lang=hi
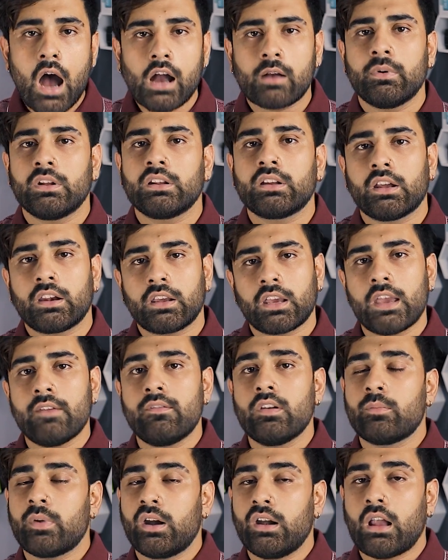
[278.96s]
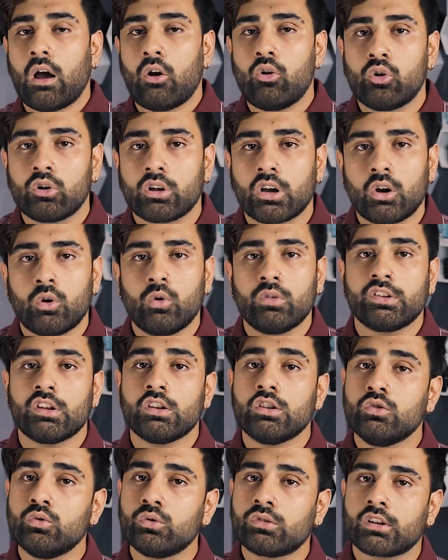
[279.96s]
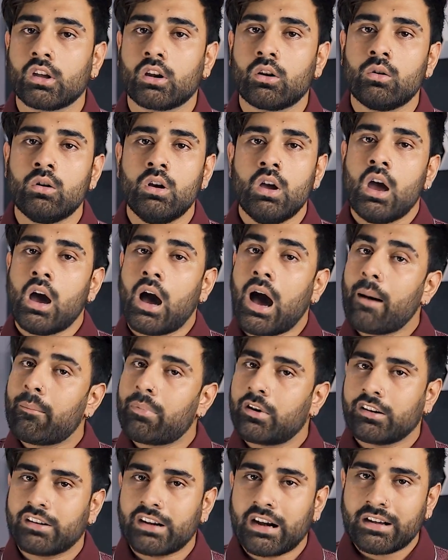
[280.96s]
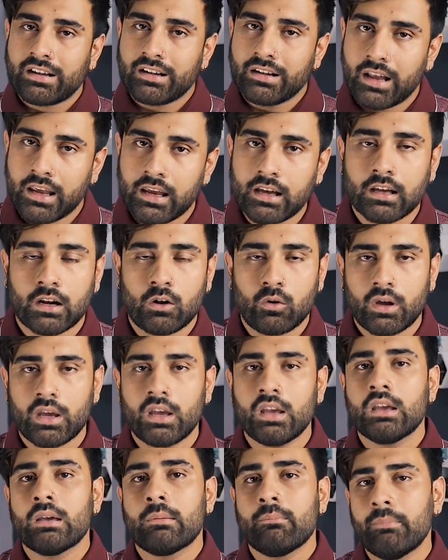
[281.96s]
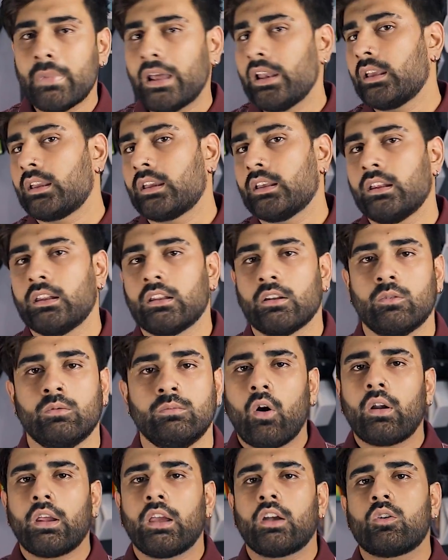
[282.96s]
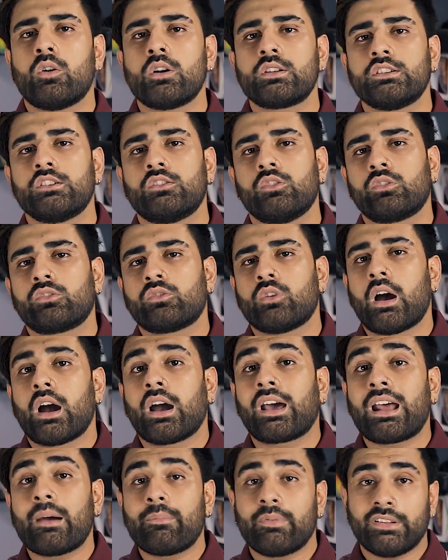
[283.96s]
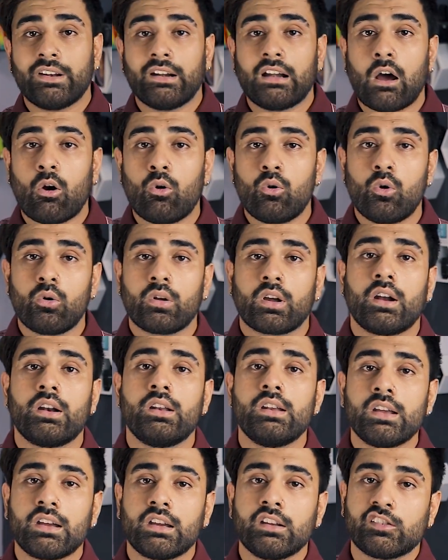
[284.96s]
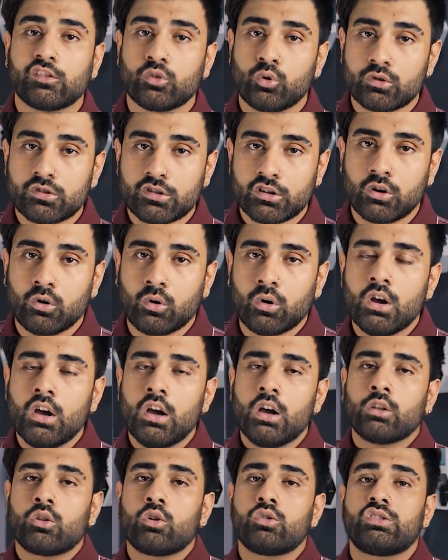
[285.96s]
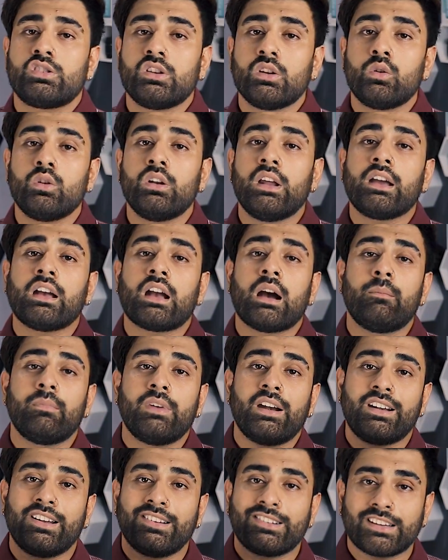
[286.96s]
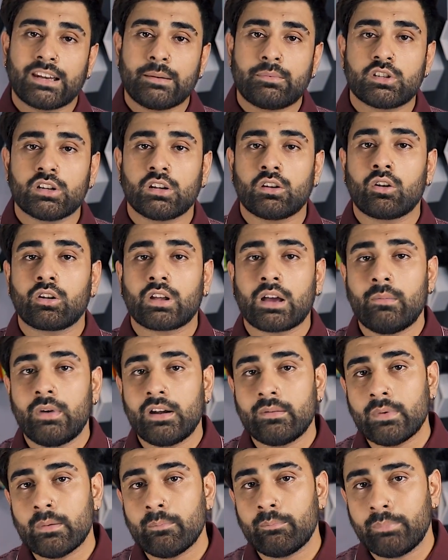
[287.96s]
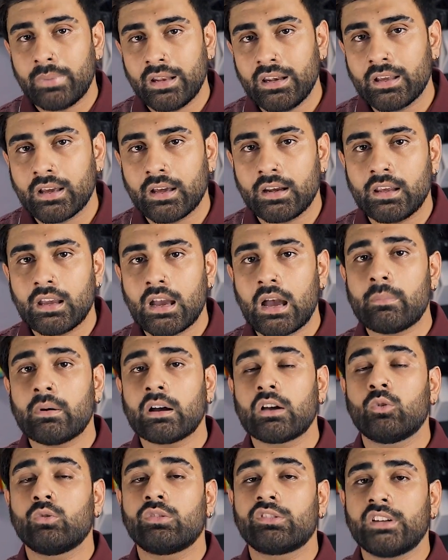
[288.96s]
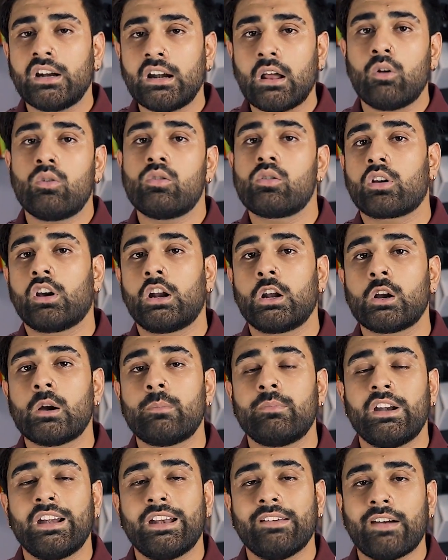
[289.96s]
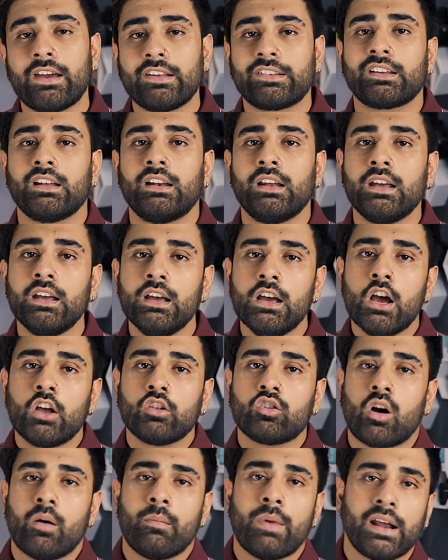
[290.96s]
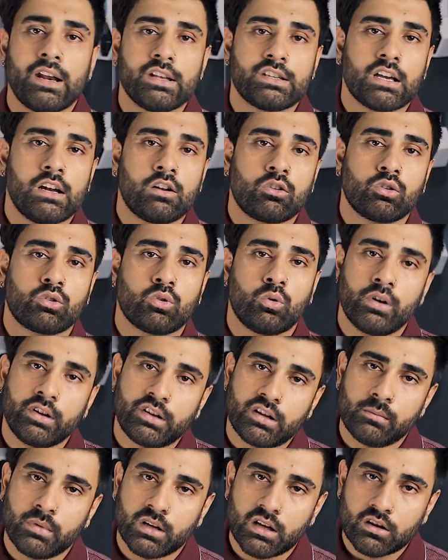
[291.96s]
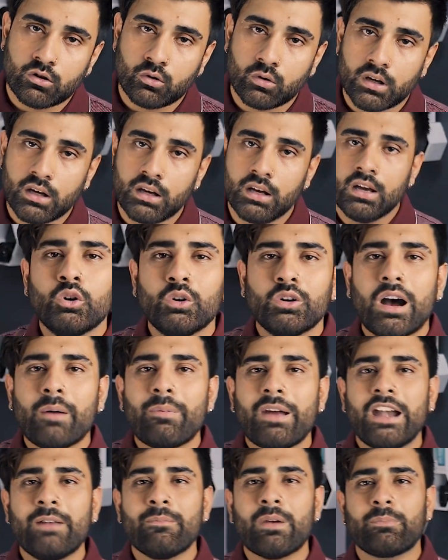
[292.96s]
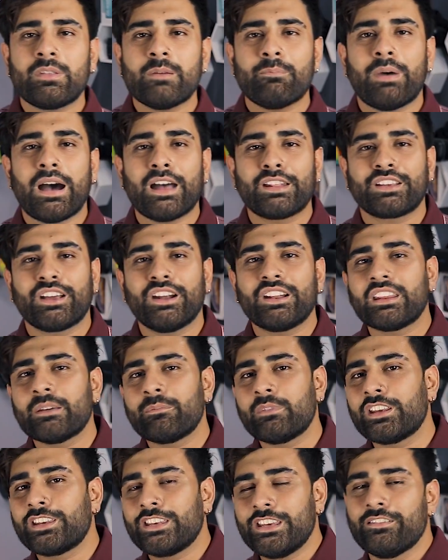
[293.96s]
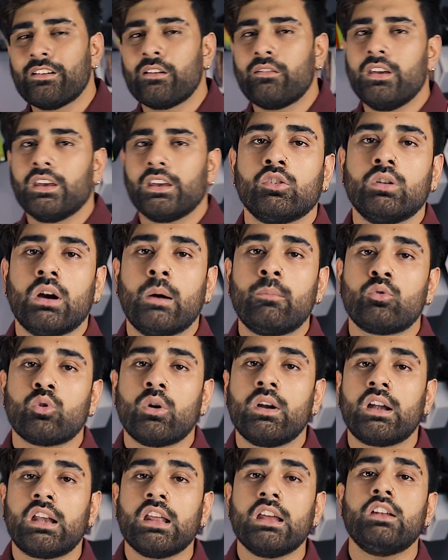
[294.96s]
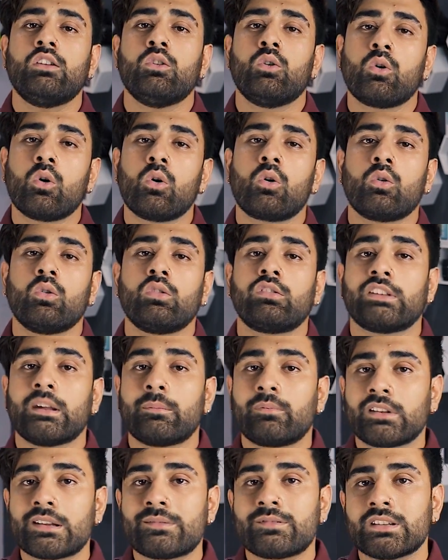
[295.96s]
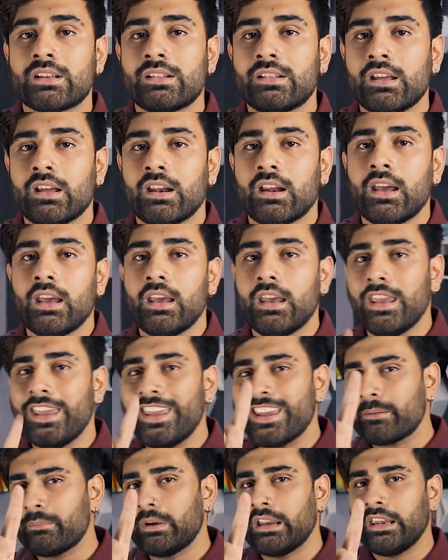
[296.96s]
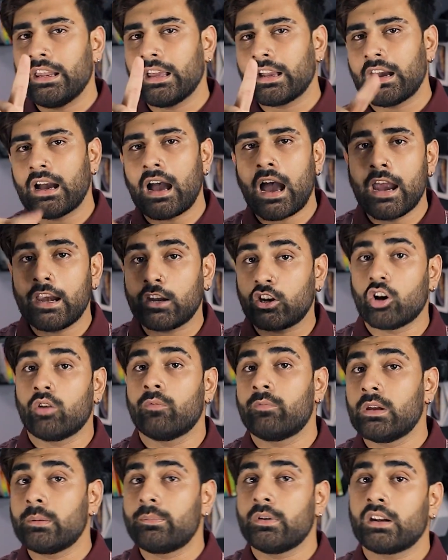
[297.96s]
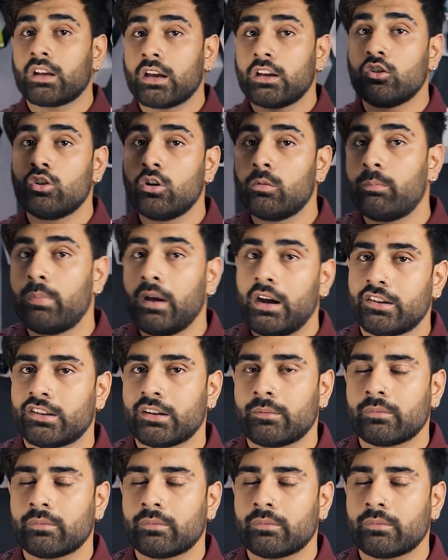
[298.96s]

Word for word: आंख बंद करके ये वीपेन डाउनलोड करो इसे यूज़ करो आप रिजेक्ट नहीं करोगे मैं लिख के देता हूँ और एक और चीज़ दोस्तों अगर आप इसे डाउनलोड करने की सोच रहे हो तो जो लिंक हमने डिस्क्रिप्शन और कमेंट में पिन करी है आप अगर उससे डाउनलोड करोगे अपने डिवाइस के लिए तो हमारे चैनल को थोड़ी सी मदद होगी तो अब एंड में अपने बात करते हैं अपने गिव अवे तो हम 20 लोगों को सब्सक्रिप्शन दे रहे हैं एक महीने का आई टॉप वीपीएन का यू नो पेड